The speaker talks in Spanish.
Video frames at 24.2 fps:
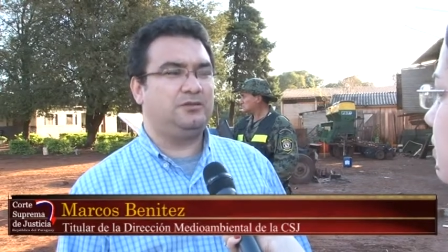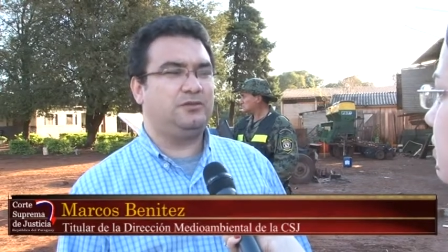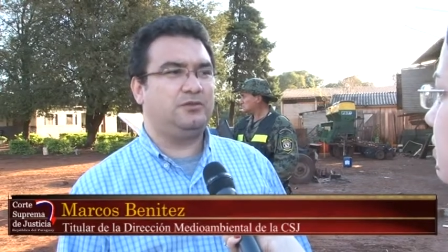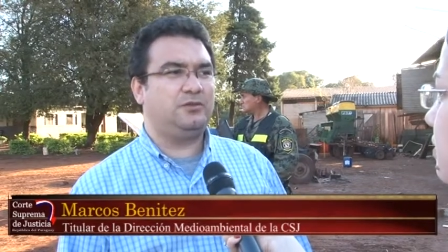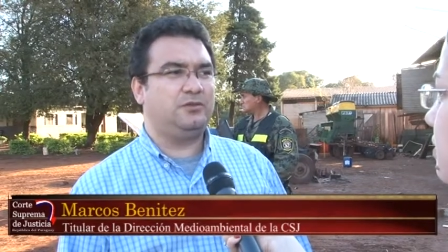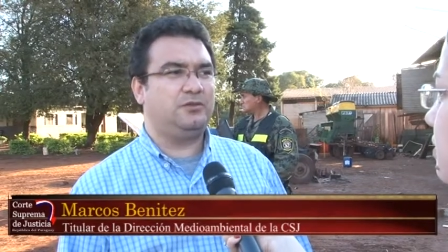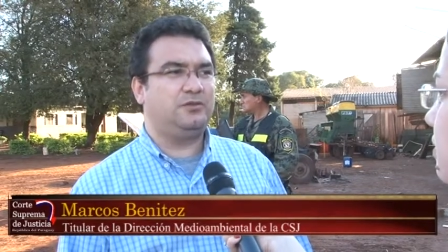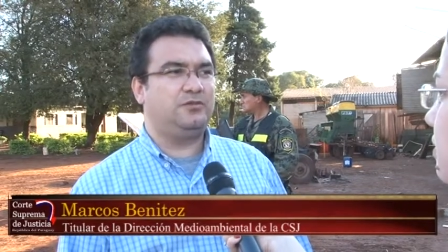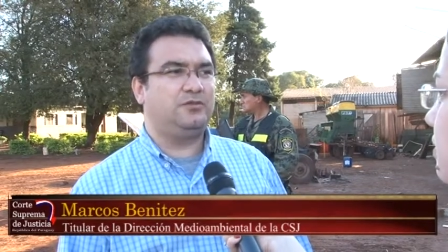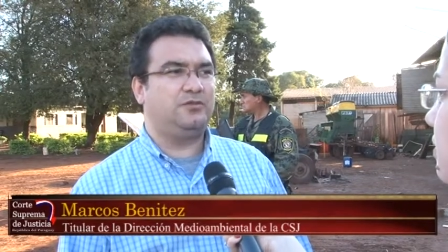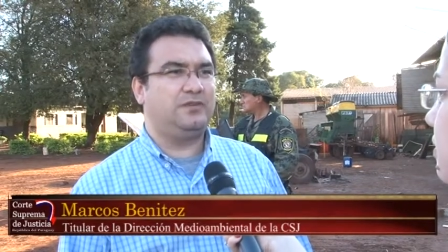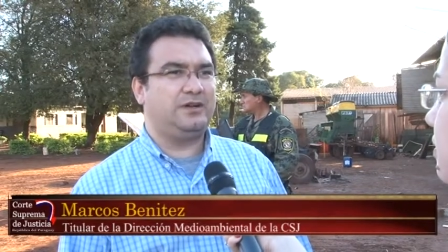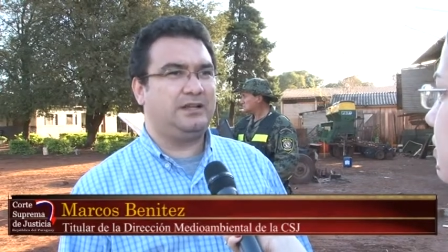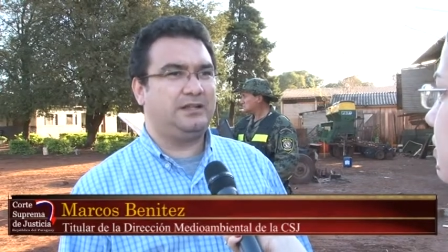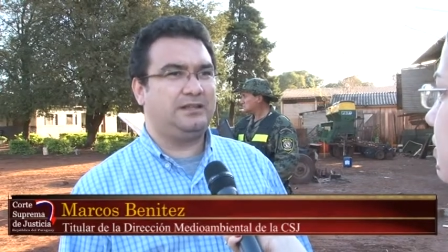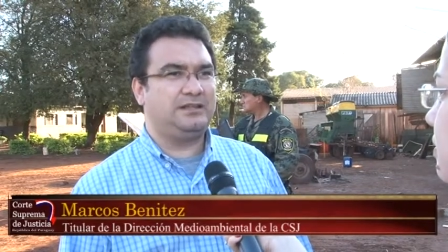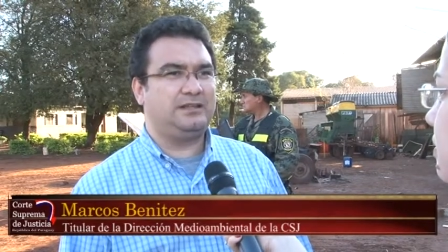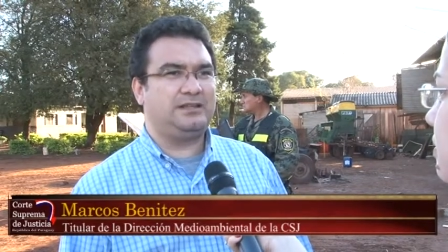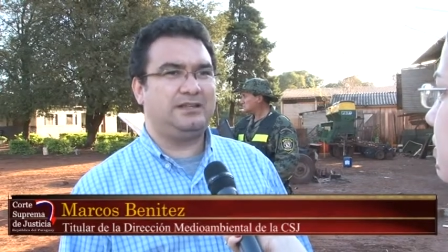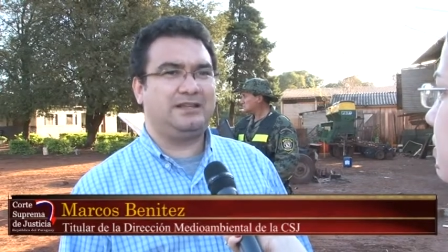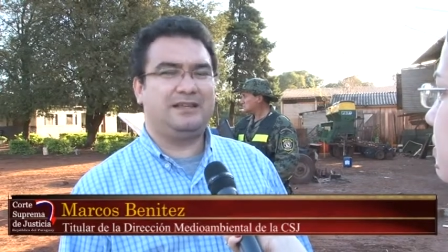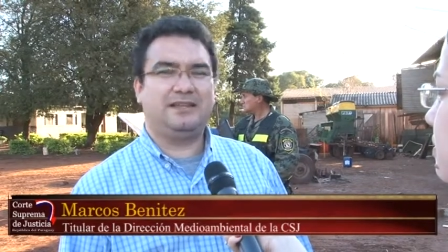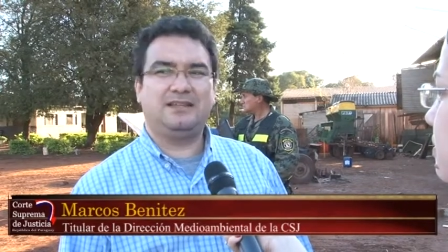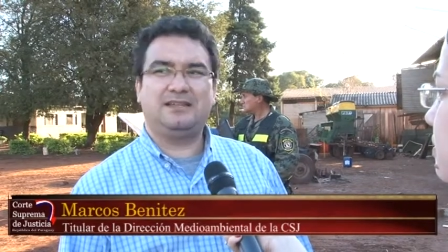Antonio
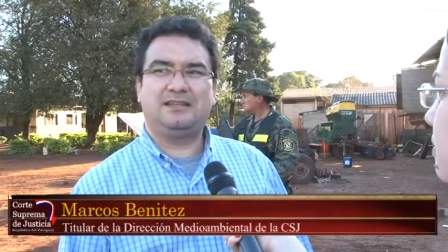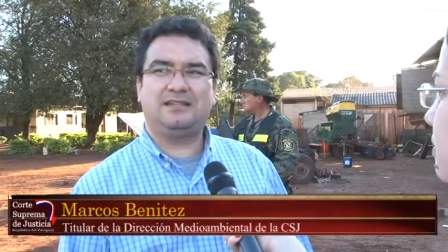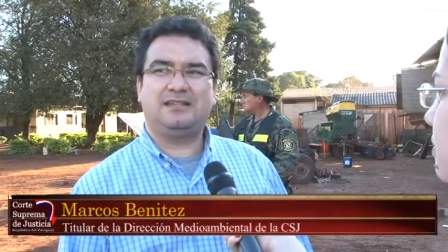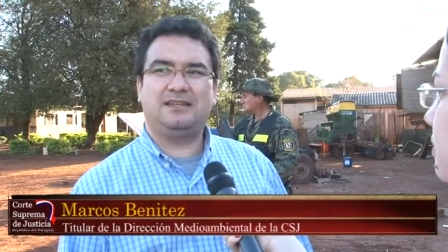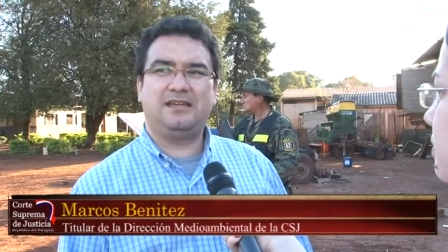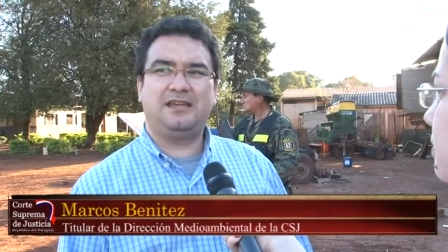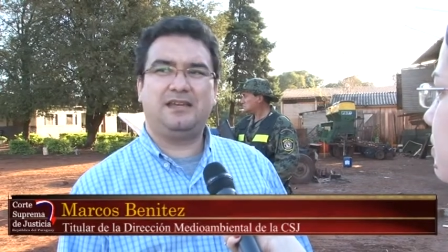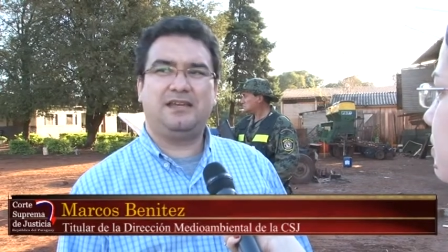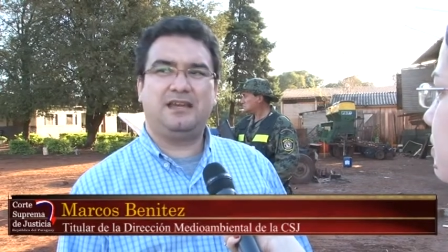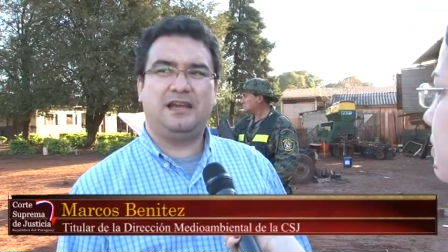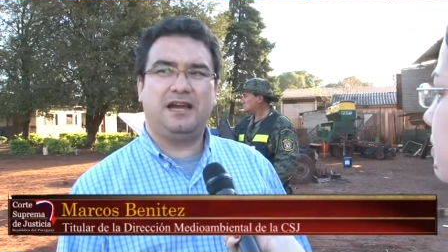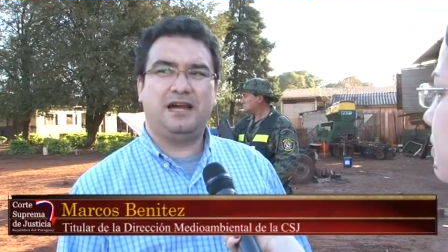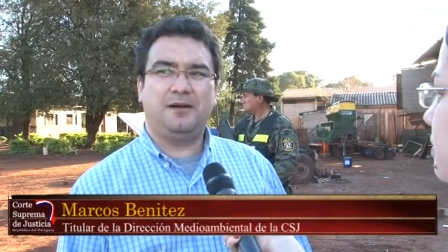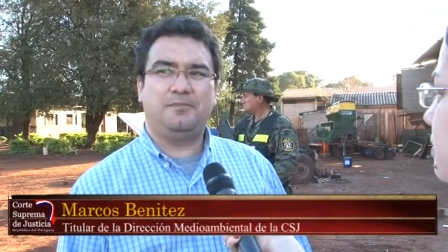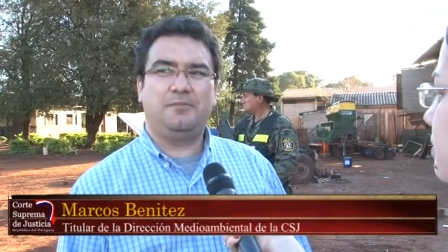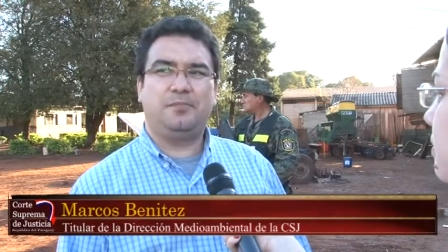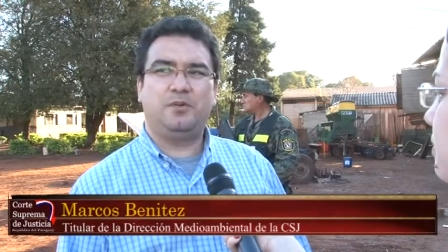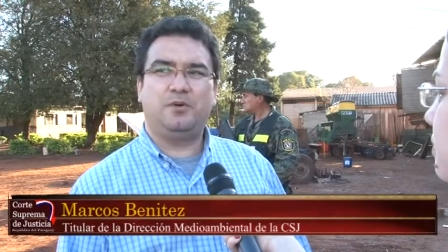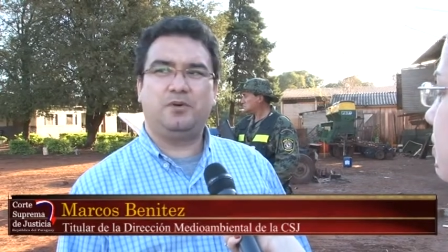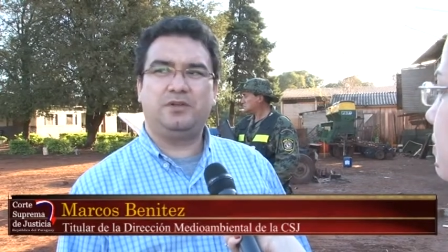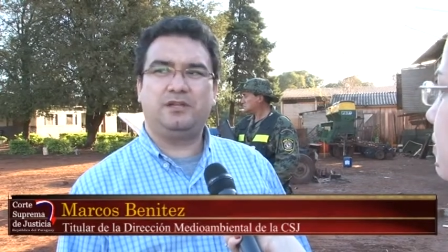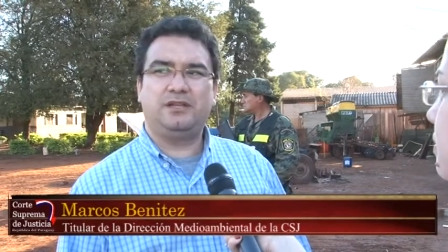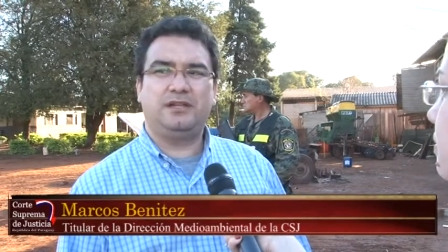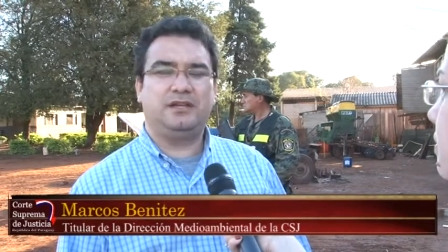Fretes, que se
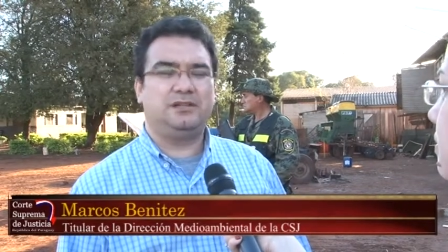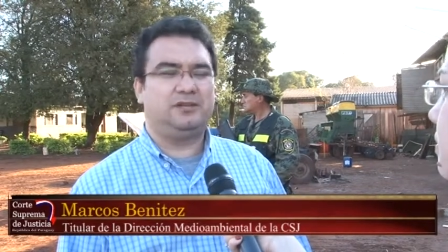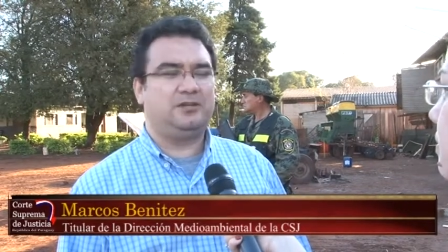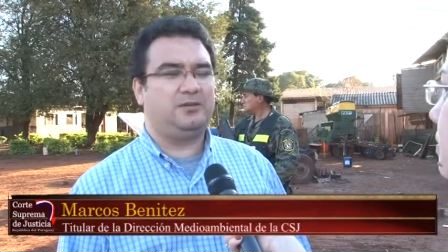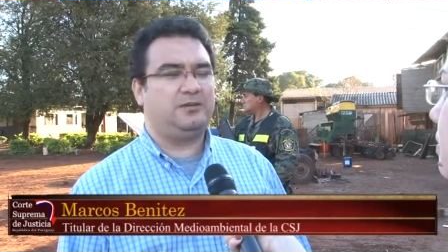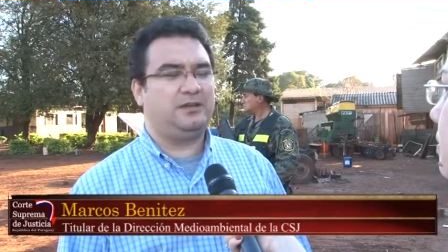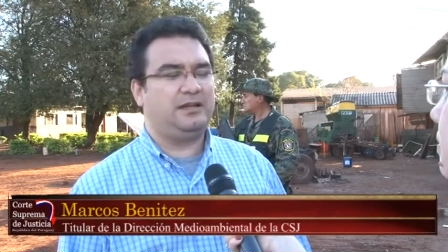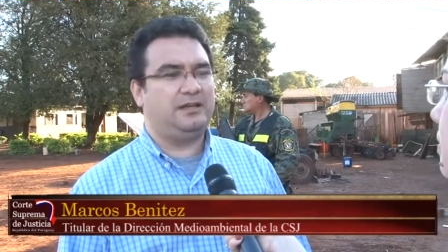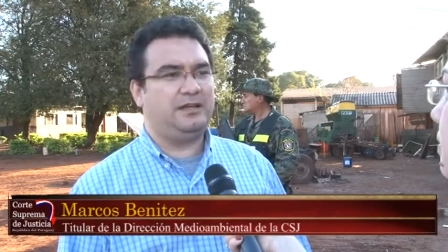apoya a todas